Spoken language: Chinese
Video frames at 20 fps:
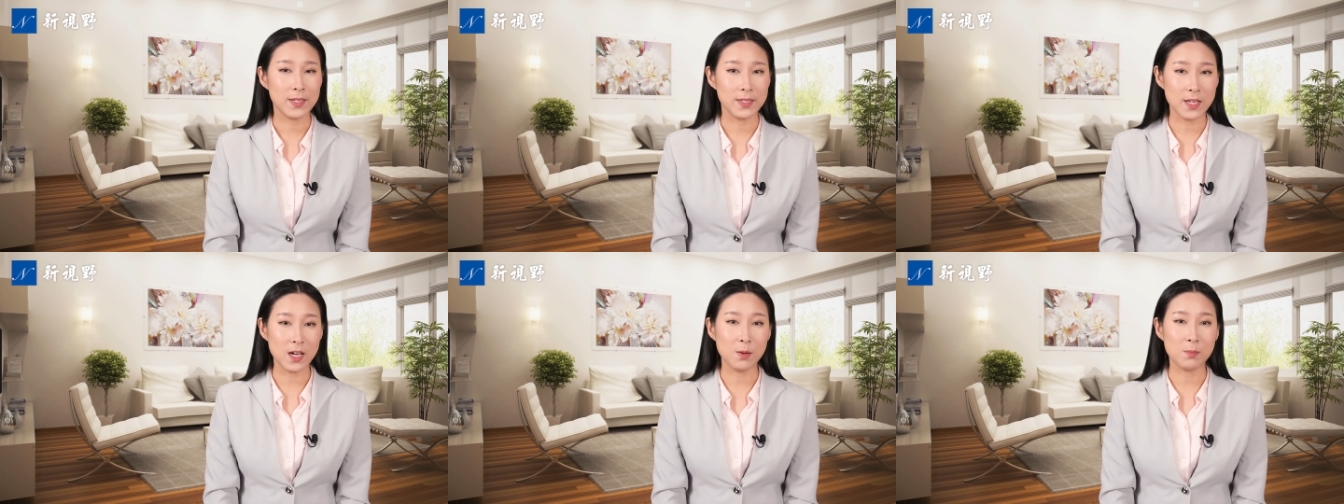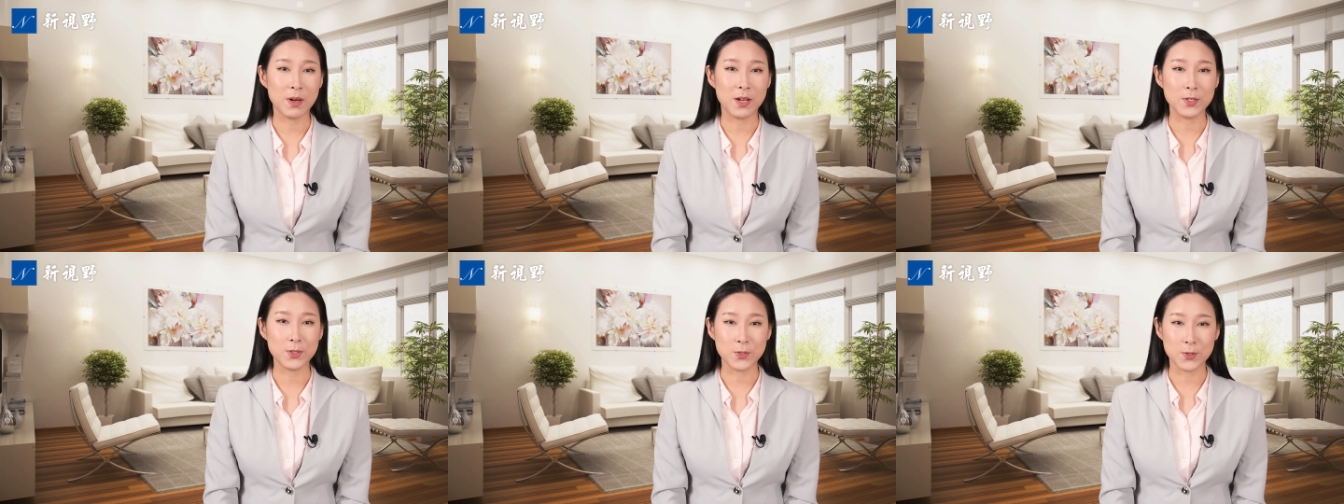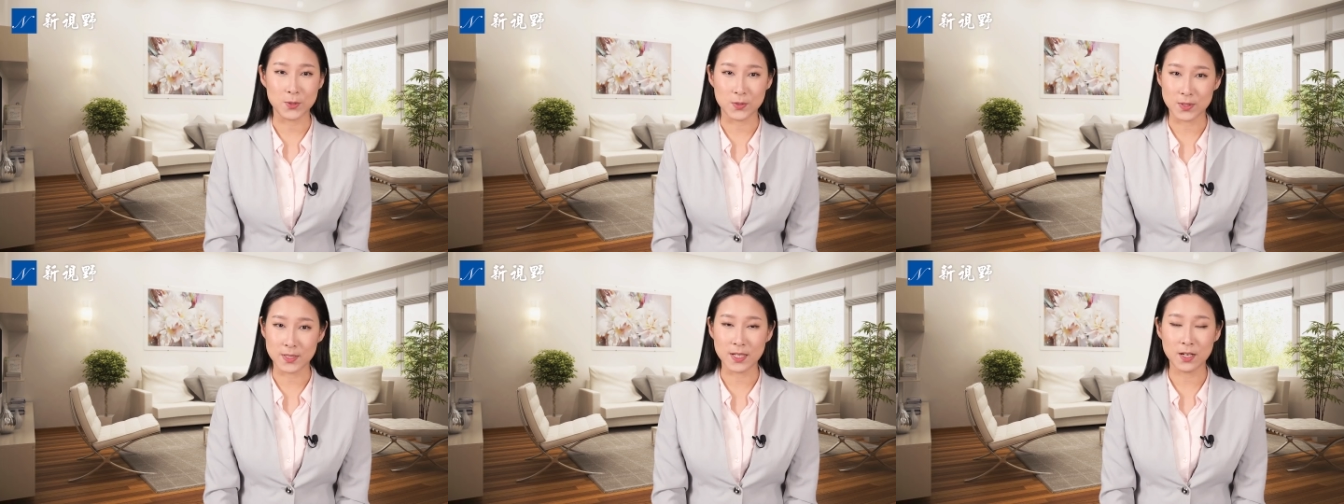要么
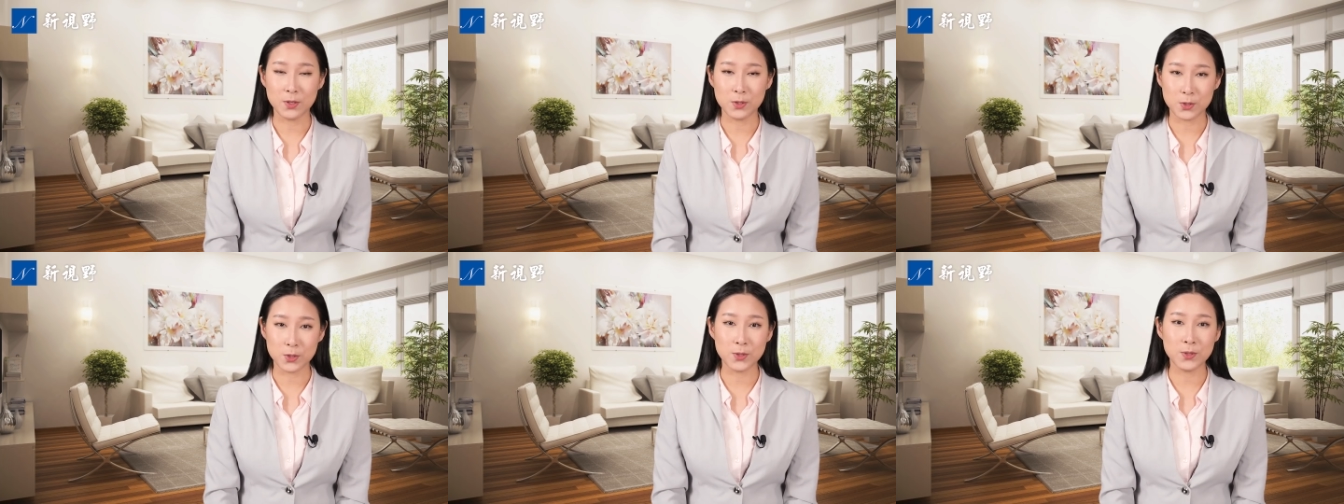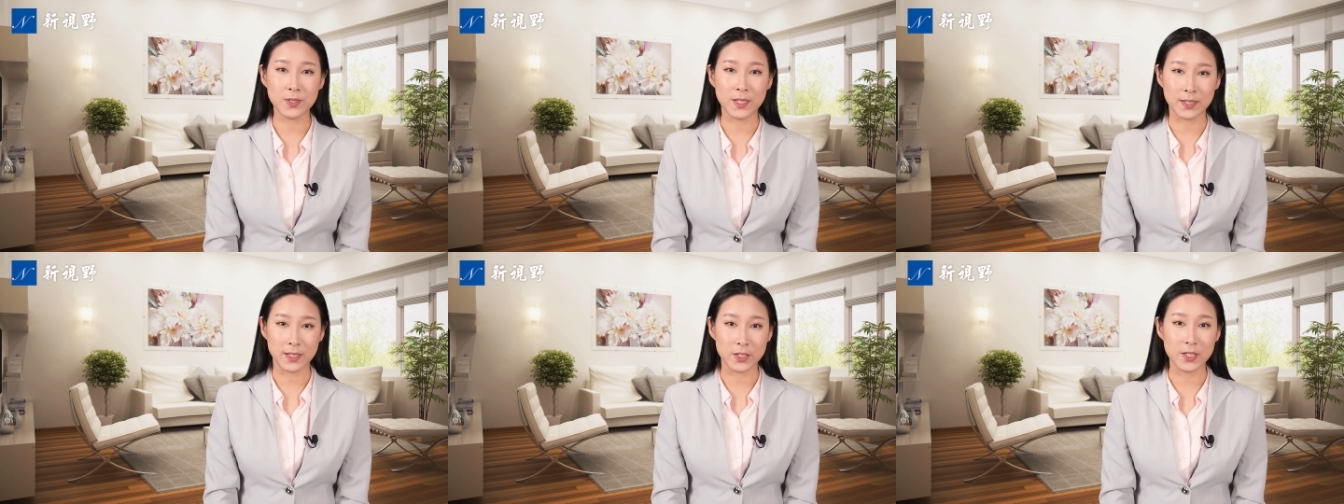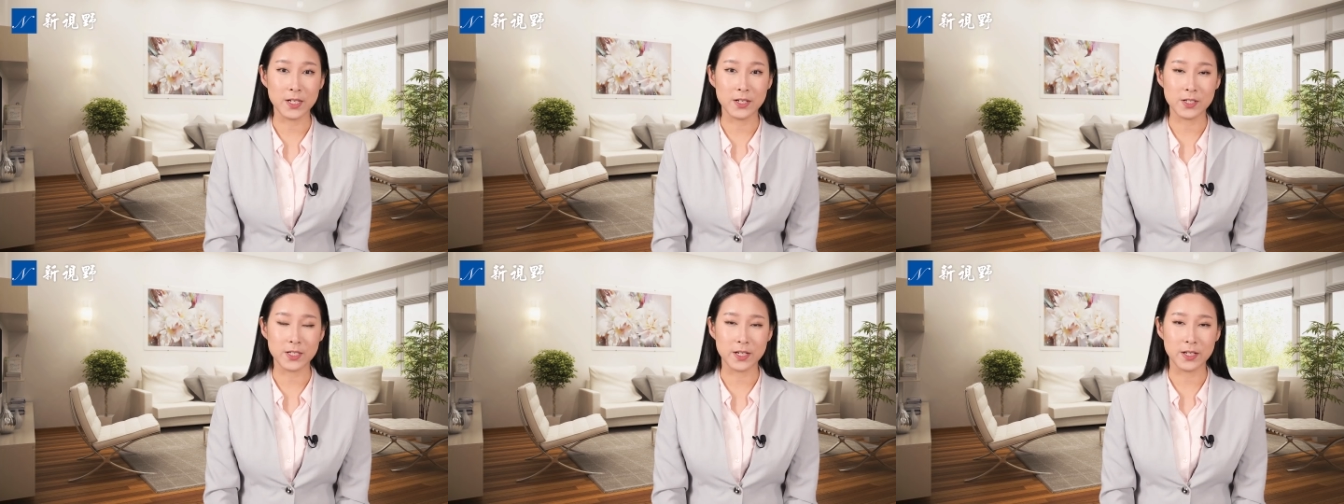取消去年的
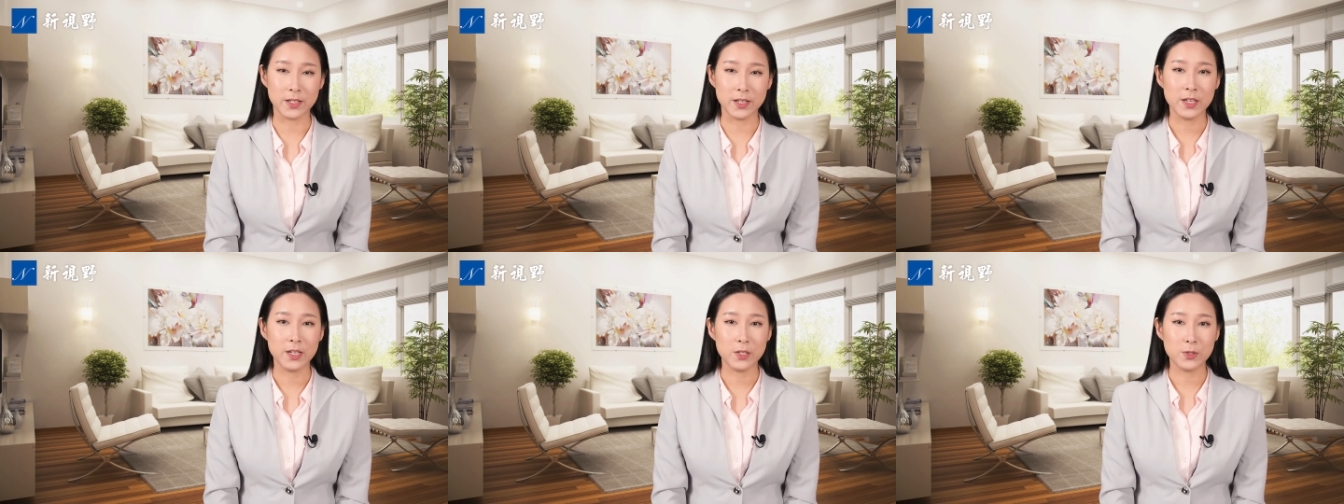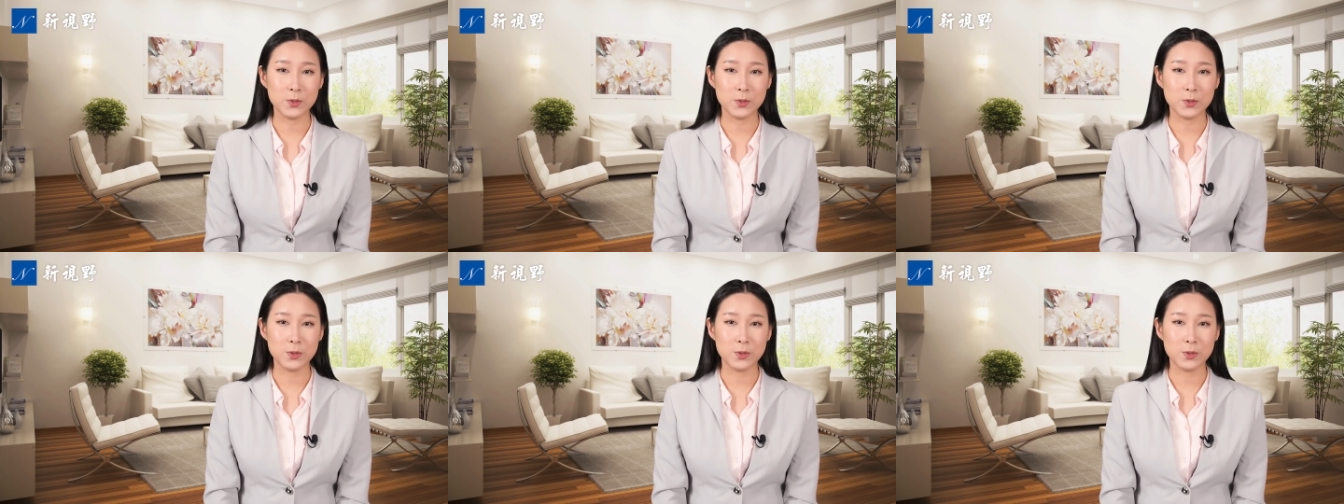认证，